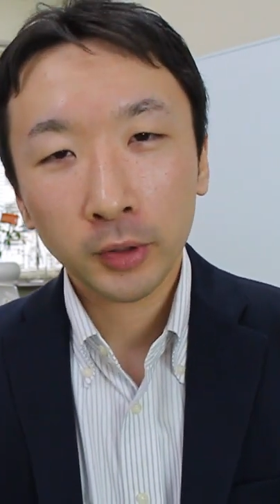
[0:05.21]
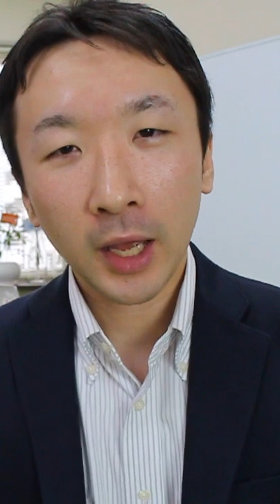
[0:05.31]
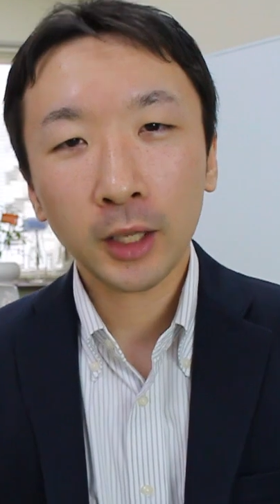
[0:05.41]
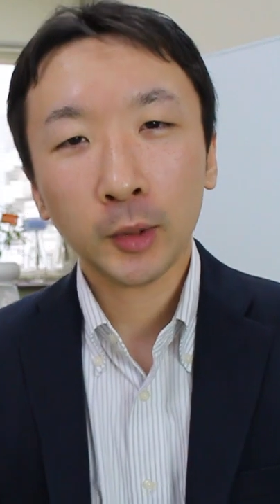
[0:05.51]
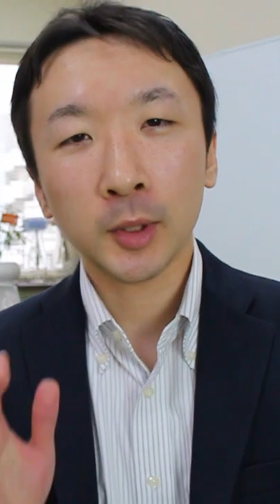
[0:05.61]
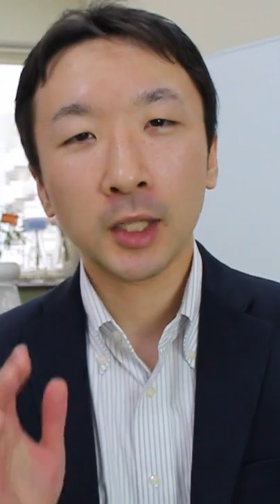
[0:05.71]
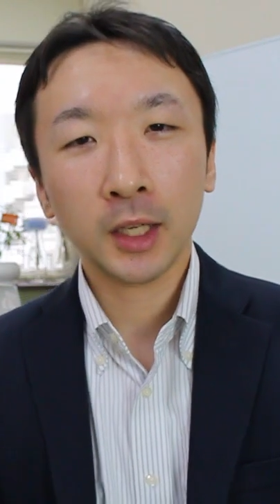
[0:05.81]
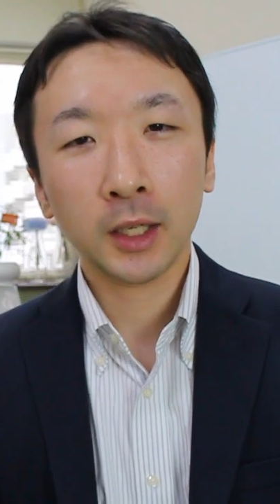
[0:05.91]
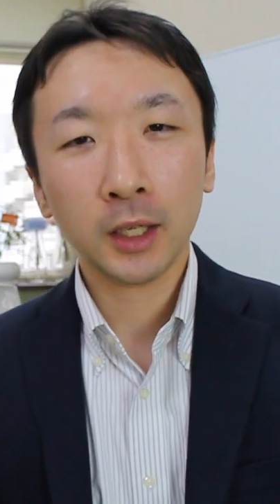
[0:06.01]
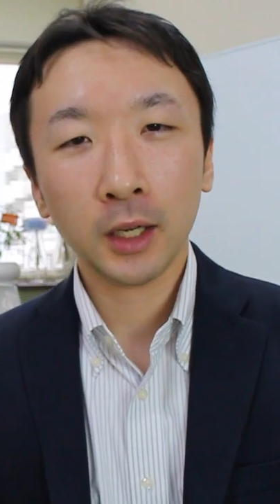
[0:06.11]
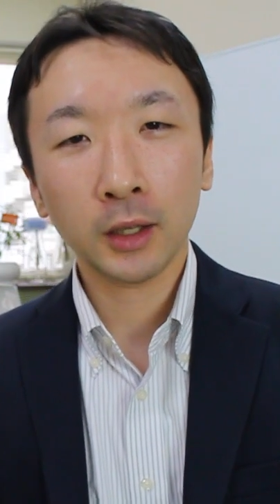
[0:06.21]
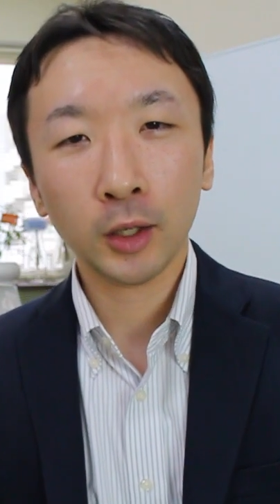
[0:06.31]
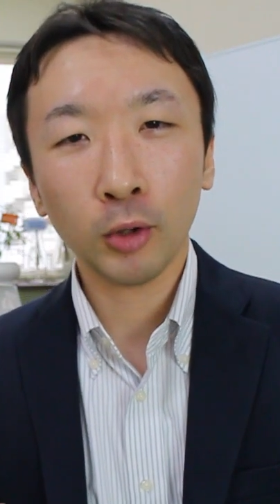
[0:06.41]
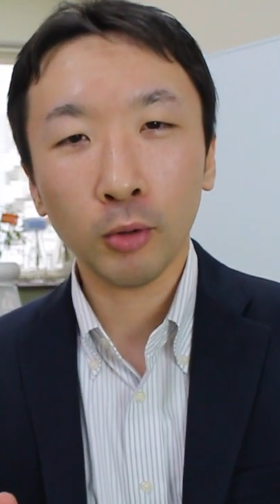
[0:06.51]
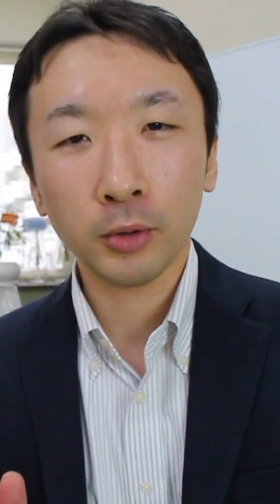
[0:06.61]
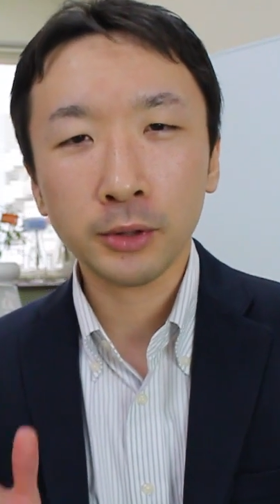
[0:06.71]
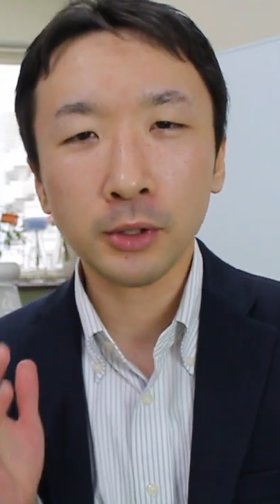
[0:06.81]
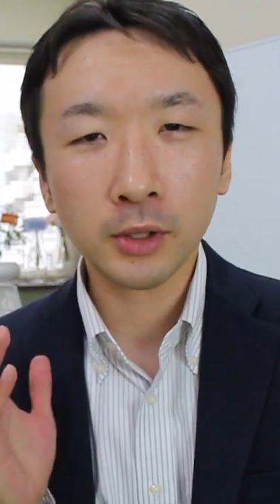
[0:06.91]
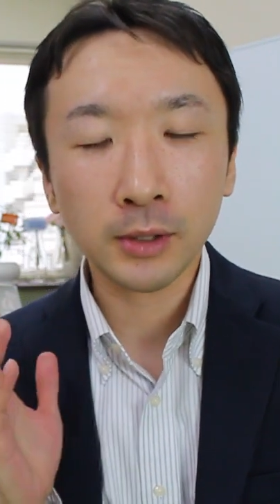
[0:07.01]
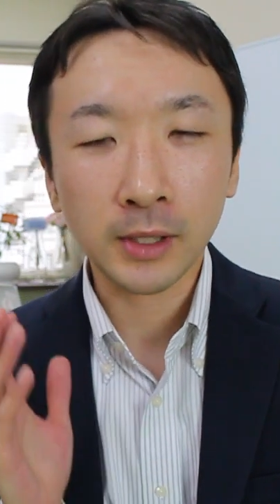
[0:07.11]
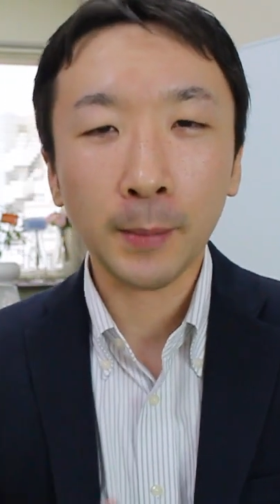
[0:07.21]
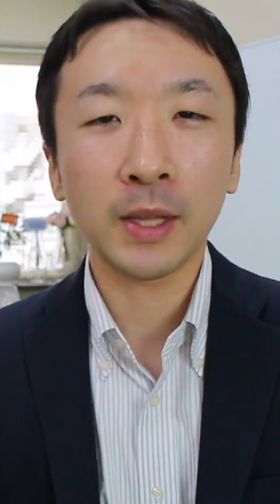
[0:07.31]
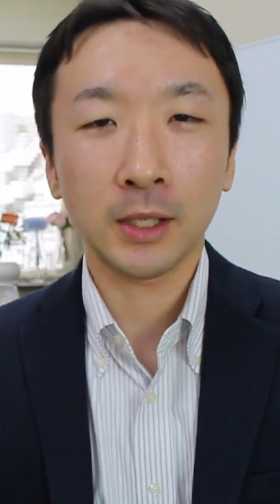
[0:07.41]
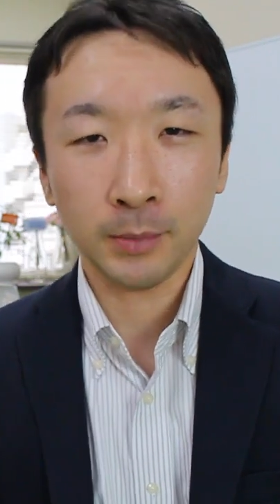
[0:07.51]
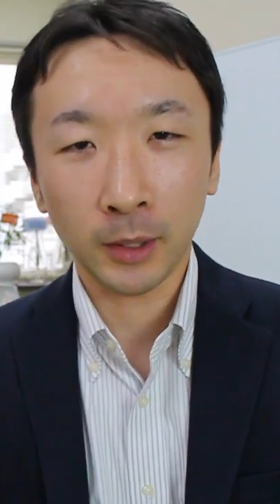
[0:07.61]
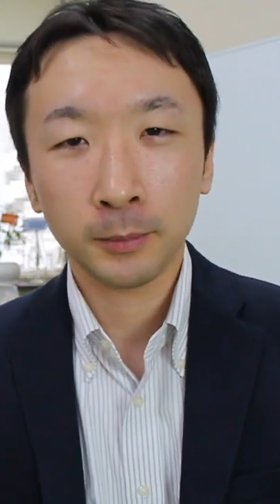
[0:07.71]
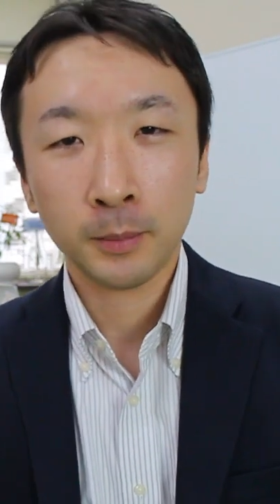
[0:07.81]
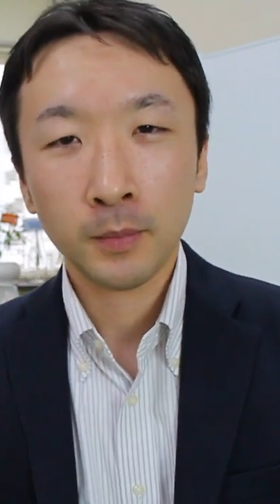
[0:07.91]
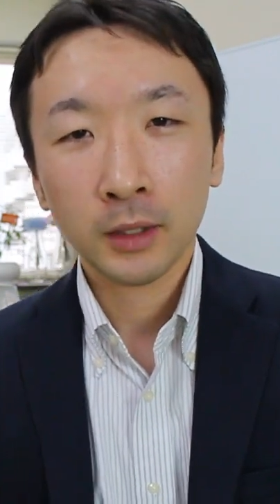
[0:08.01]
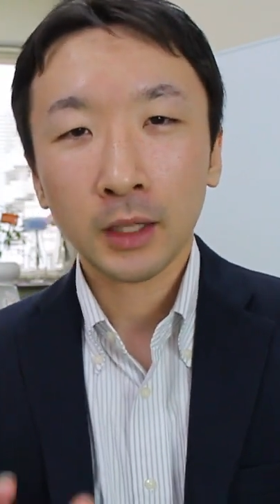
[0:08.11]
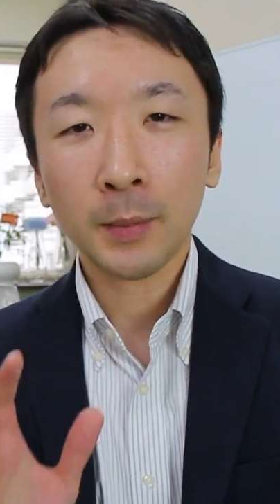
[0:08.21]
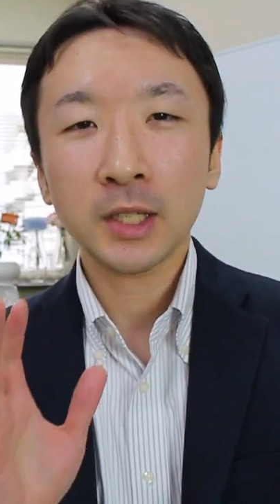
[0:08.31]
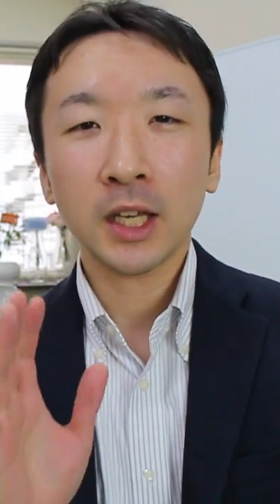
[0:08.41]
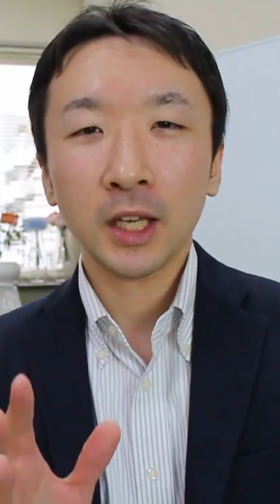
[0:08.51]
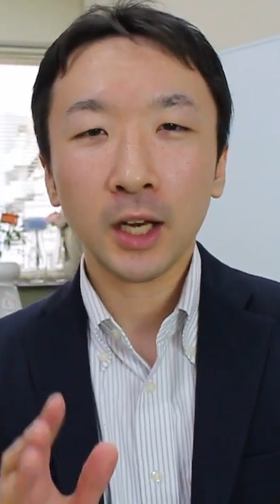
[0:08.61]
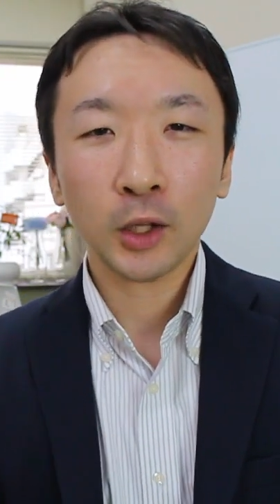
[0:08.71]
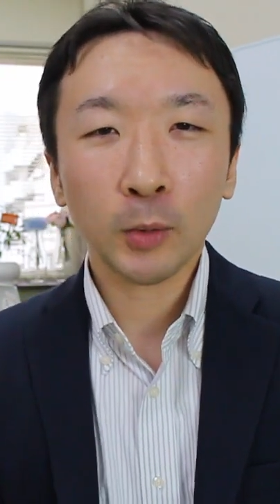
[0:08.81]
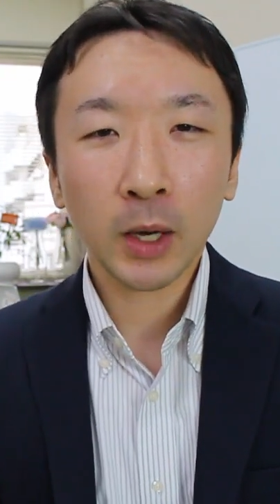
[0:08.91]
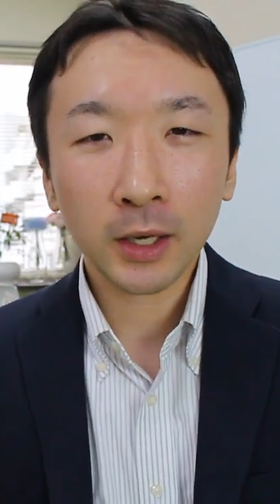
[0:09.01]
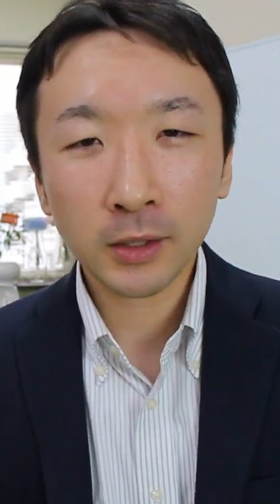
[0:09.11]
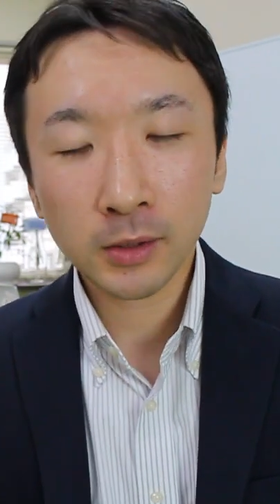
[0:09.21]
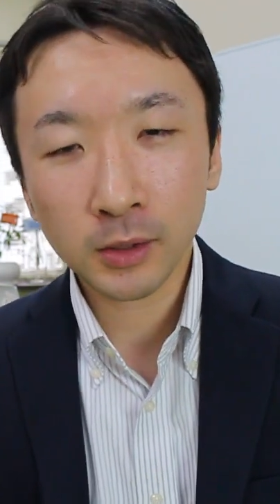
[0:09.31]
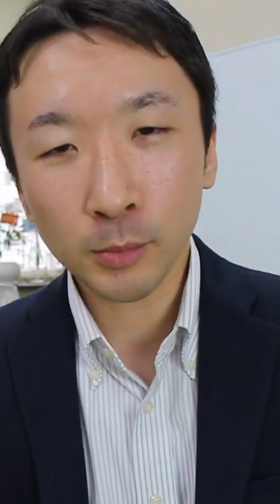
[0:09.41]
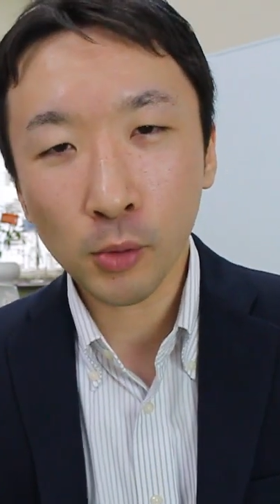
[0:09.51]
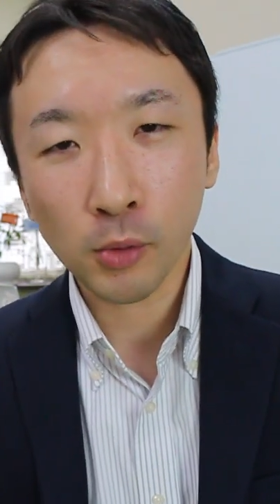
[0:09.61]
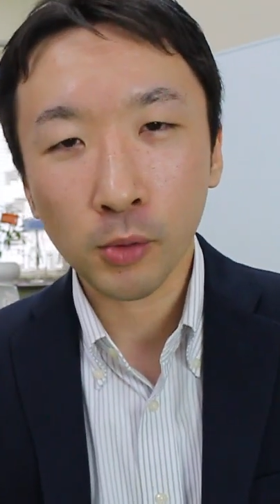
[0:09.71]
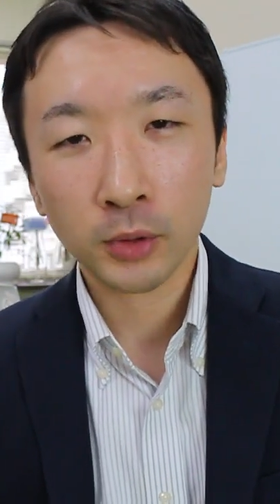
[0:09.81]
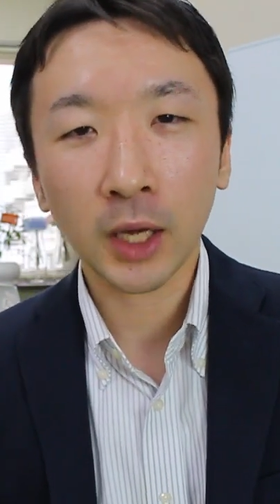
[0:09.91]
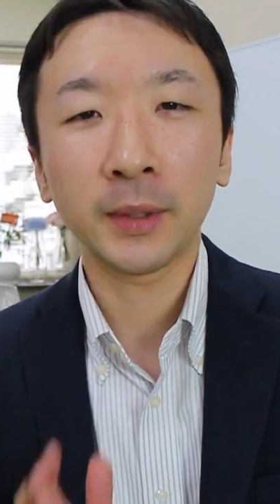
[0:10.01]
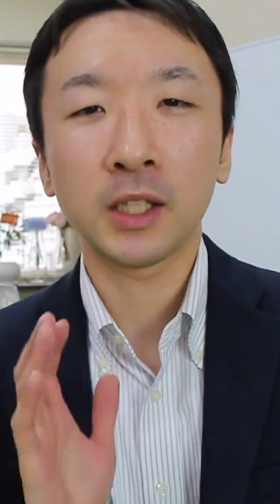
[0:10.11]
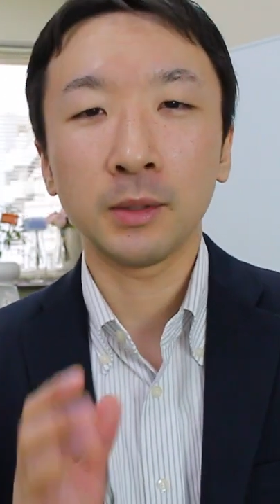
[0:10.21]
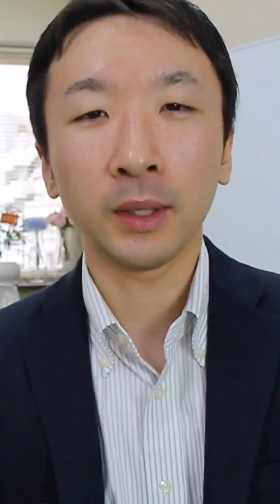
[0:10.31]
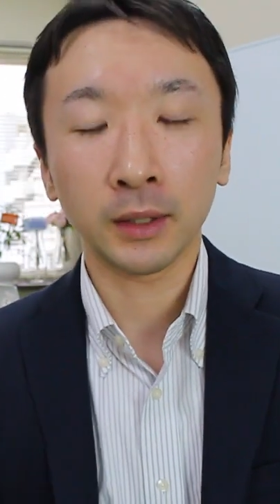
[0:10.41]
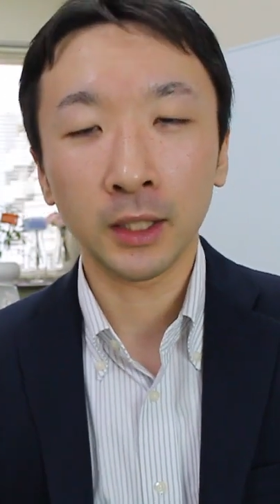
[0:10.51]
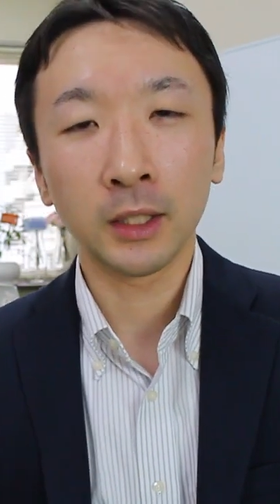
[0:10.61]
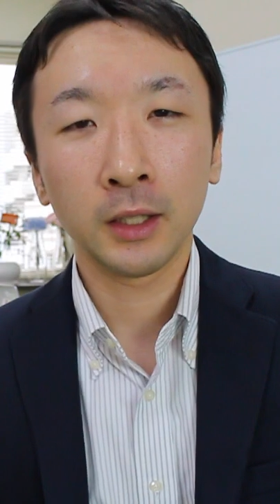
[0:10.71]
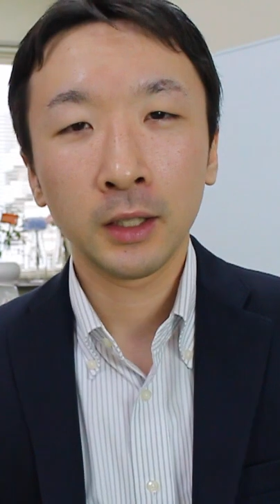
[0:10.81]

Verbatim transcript: ダイエットしなきゃいけないんだけどついつい食べてしまう食べちゃいけないと分かりつつも食べてしまったり